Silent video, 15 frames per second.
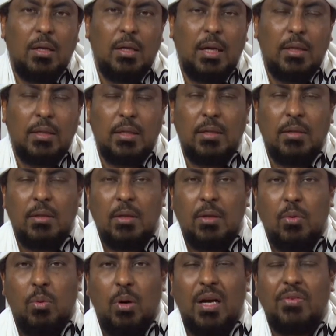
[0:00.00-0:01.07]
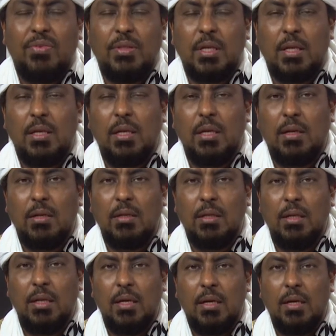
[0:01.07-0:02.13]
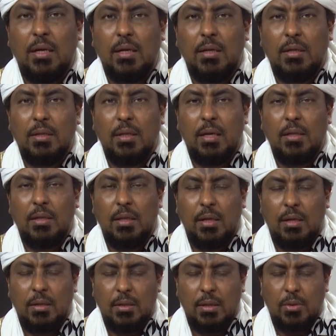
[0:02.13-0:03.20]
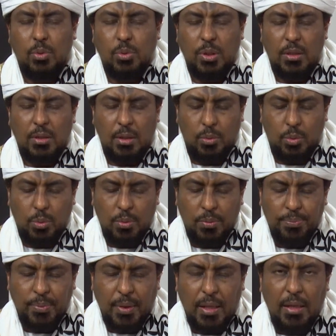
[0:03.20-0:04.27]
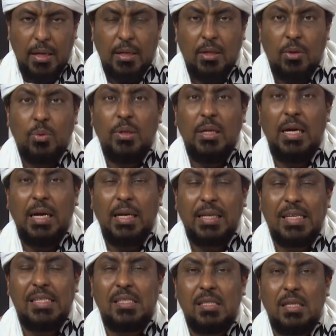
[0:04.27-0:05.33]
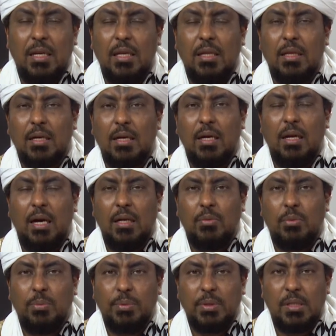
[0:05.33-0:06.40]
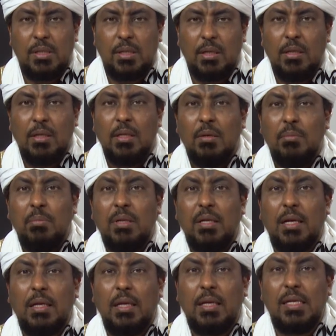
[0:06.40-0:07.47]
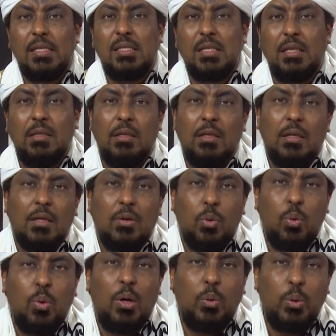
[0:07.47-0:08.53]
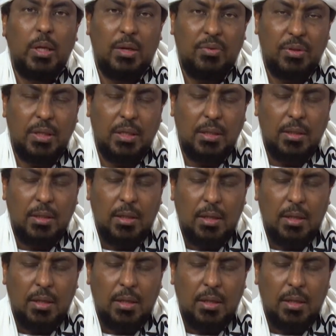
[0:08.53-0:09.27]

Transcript: يعني وأخفي تكريرا إلى إذا, إذا لكن هنا الكز الذي قال عنه الجزري من غير كز هو هنا في